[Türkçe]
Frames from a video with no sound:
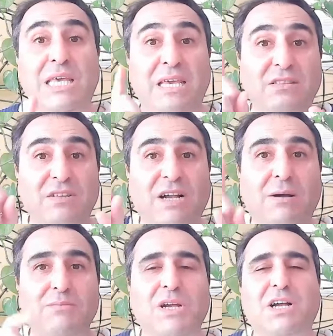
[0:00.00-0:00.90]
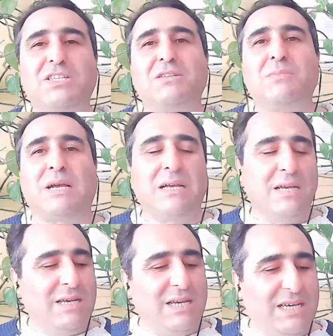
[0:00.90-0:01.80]
intikamdan
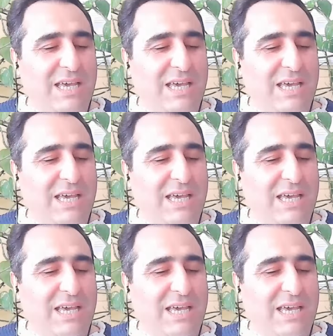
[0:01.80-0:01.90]
kaçınmak.